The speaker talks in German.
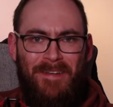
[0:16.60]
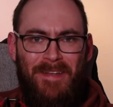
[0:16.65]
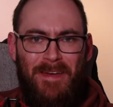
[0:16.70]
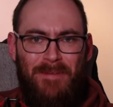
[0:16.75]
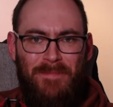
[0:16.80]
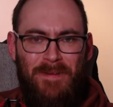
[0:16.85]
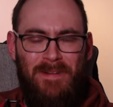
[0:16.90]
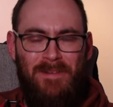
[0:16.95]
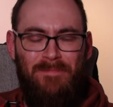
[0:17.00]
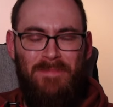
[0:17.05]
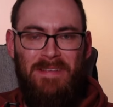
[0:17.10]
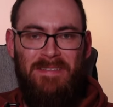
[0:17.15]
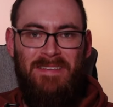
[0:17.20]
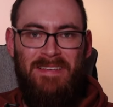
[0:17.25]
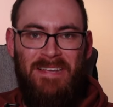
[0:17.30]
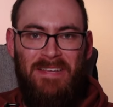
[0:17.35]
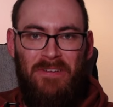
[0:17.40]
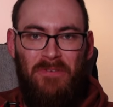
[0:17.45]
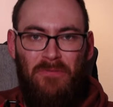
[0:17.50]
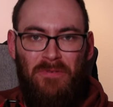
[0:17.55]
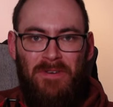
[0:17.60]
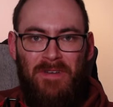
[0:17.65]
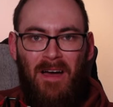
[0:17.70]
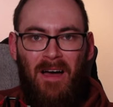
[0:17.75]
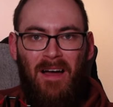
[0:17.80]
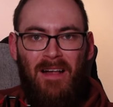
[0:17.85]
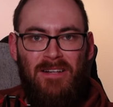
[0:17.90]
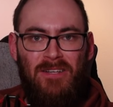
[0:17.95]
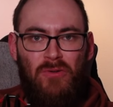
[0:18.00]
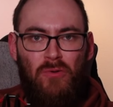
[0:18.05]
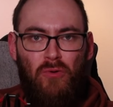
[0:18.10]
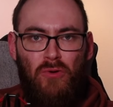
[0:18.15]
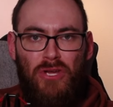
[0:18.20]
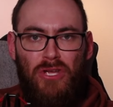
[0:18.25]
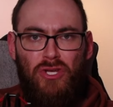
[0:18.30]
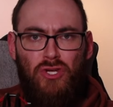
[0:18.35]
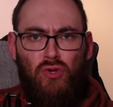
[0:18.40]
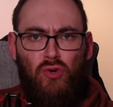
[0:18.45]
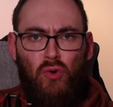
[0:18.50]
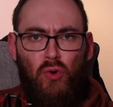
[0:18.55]
der mittelmäßigen Unterhaltung,
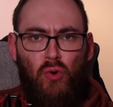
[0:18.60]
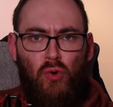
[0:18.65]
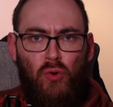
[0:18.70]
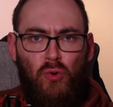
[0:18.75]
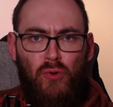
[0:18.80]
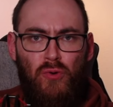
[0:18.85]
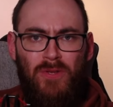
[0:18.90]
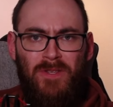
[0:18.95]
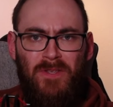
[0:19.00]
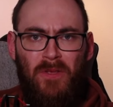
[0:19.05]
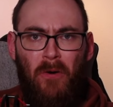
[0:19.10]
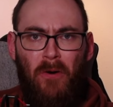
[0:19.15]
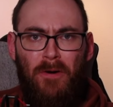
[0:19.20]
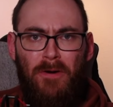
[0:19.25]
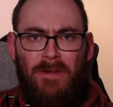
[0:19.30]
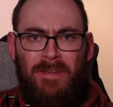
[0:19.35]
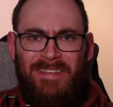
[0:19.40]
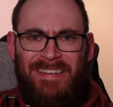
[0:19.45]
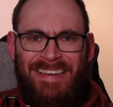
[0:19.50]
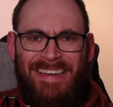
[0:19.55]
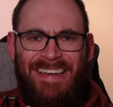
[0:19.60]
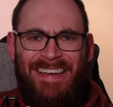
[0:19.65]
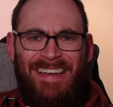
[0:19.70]
ich grüße euch.